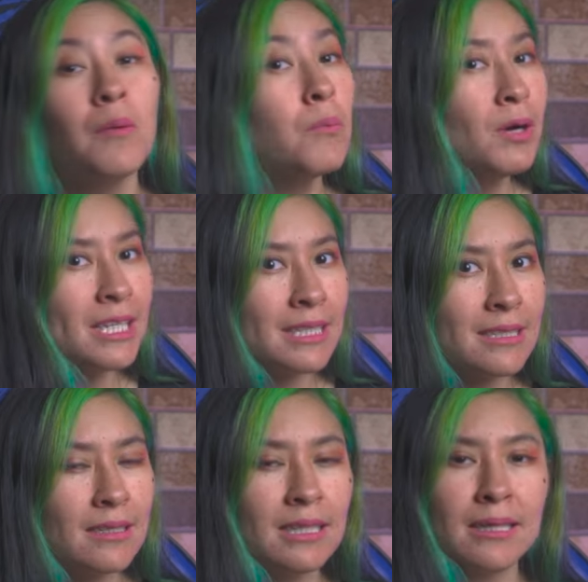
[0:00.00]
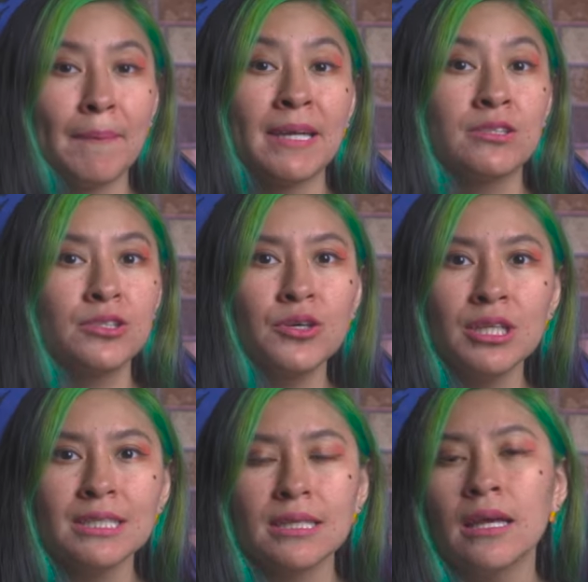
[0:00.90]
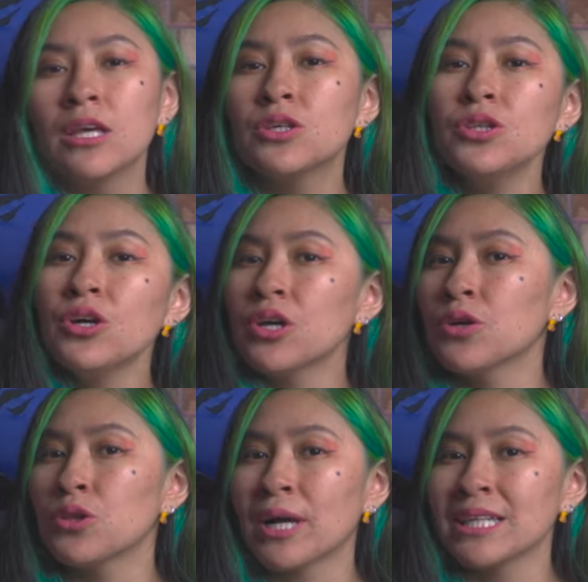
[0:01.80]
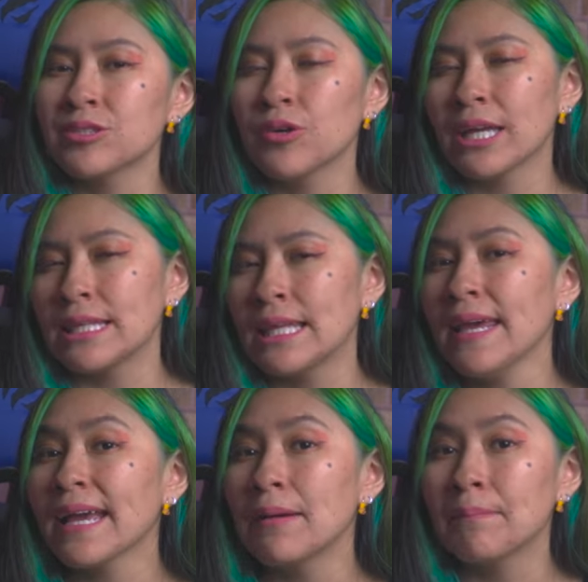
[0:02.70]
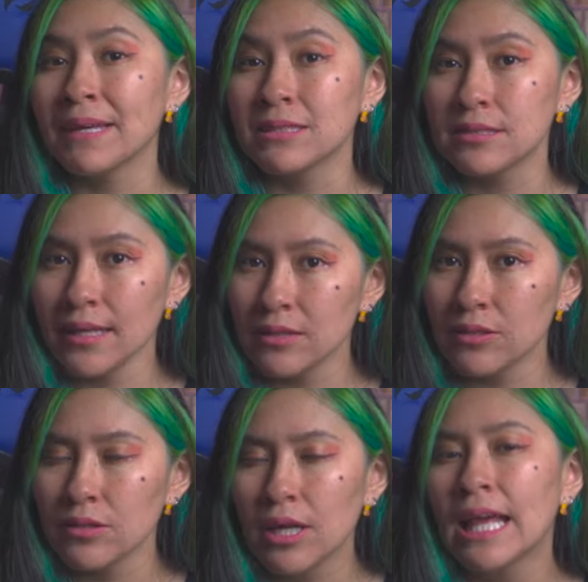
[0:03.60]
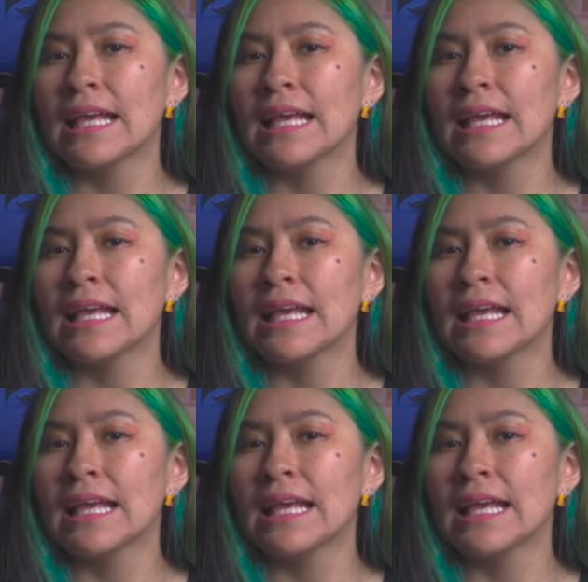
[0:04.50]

muertes, desapariciones y uno que otro caso que te dejan pensando